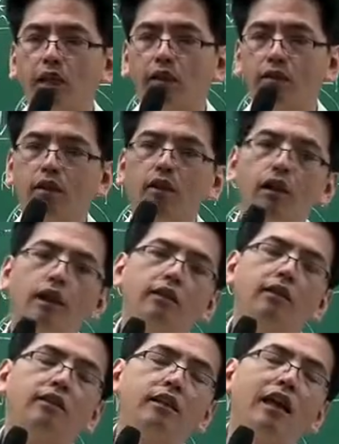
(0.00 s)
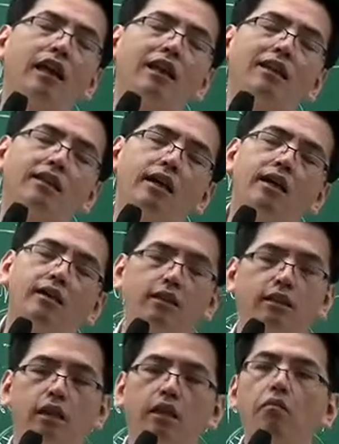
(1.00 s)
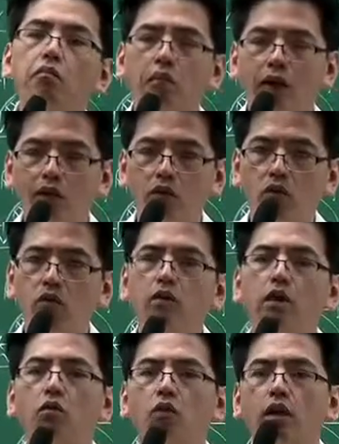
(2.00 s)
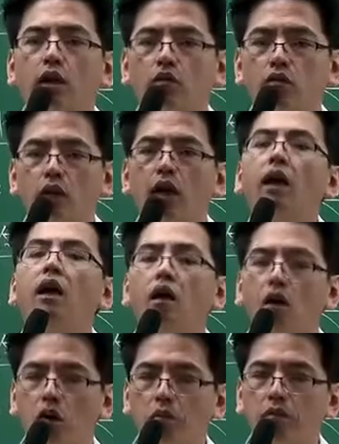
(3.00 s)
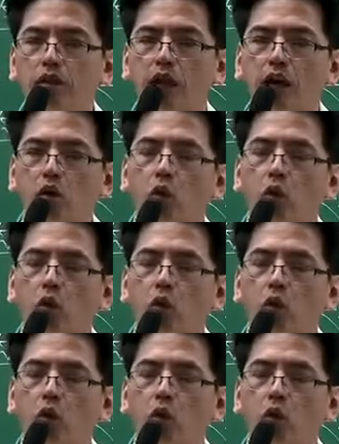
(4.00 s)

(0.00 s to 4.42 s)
그래서 실시객 인계가 있을 때는 매수 청구를 할 수가 없다.